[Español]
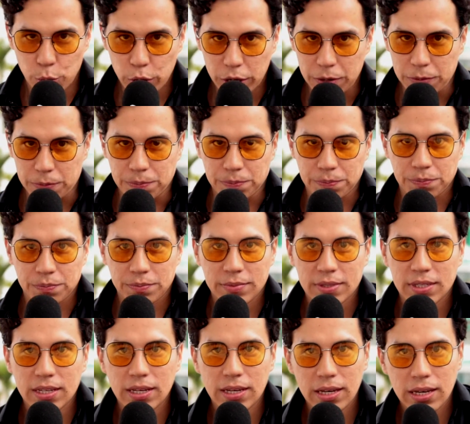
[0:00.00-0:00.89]
Bueno,
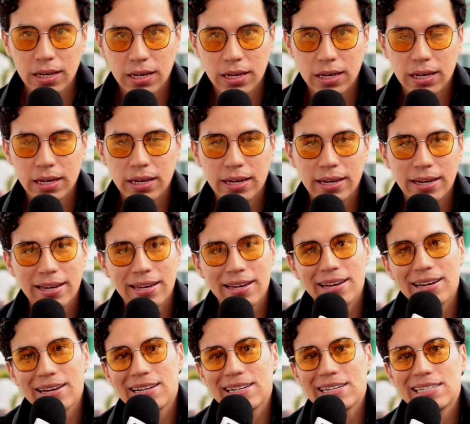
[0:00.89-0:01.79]
eh,
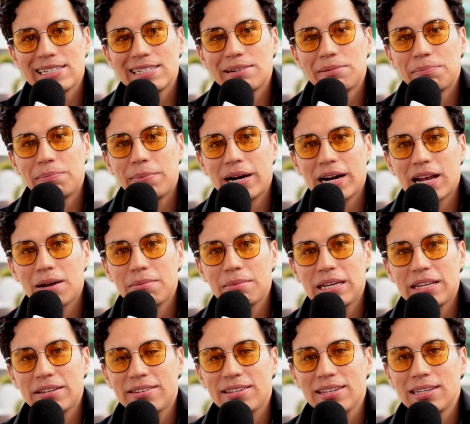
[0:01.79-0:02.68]
para
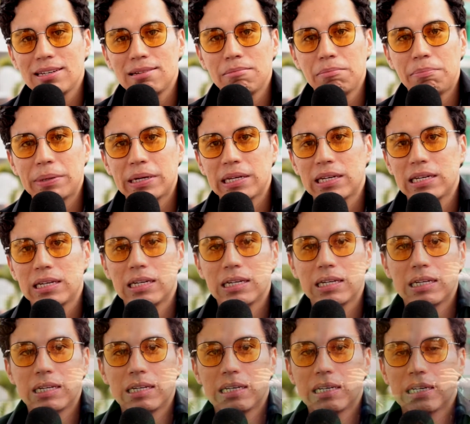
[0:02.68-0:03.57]
mí
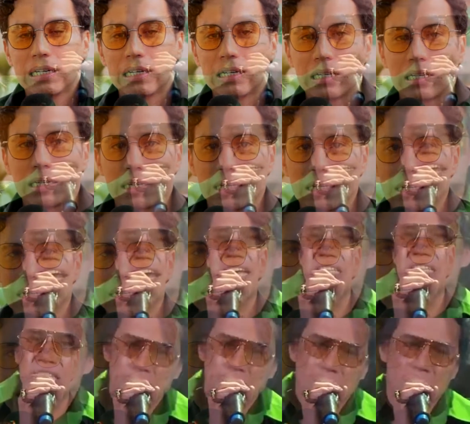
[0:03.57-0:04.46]
siempre
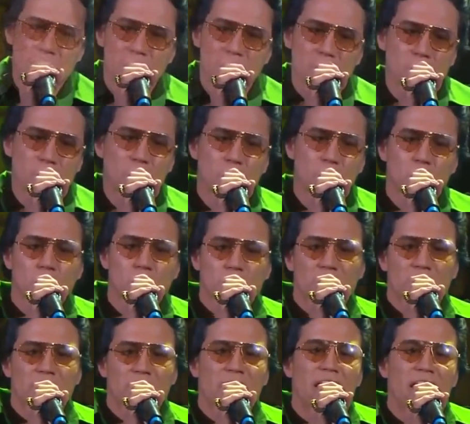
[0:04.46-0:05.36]

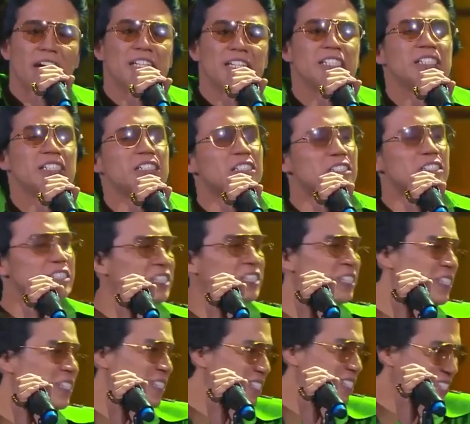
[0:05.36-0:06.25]
eh, Richie Ray,
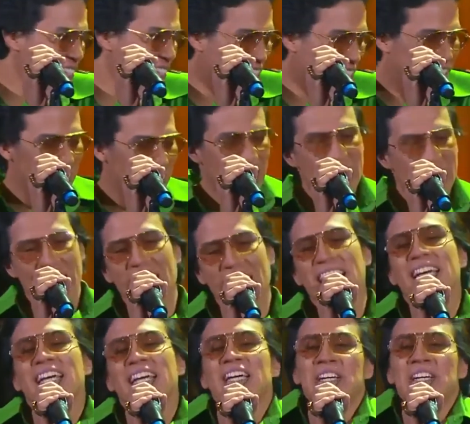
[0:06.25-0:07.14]
Bobby Cruz,
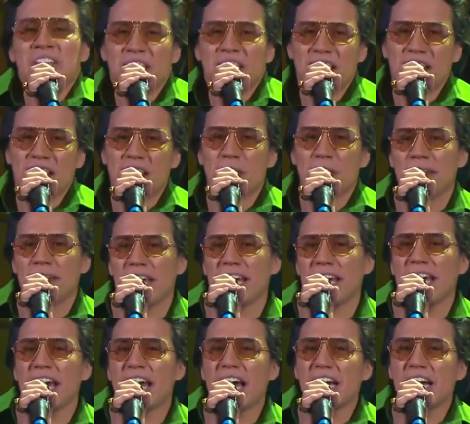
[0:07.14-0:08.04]
Héctor
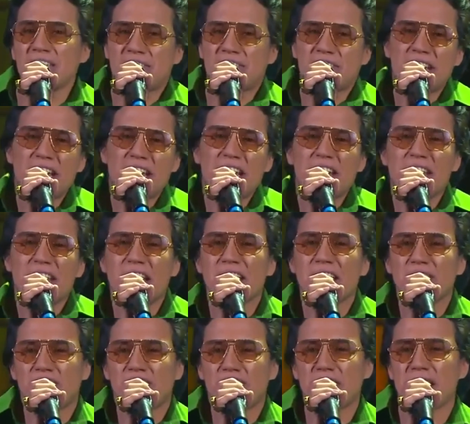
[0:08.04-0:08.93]
Lavoe, Willy Colón y
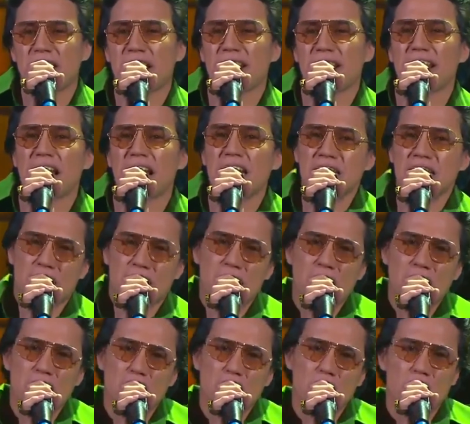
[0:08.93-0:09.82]
Rubén Blades para mí
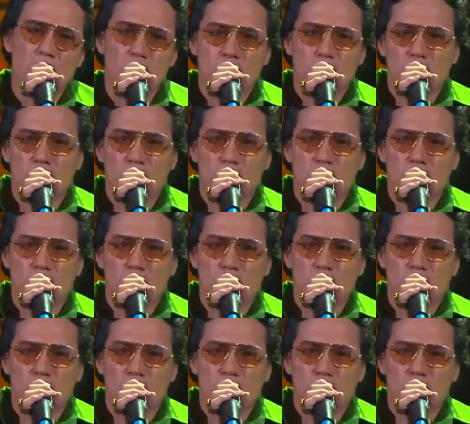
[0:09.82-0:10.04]
eran,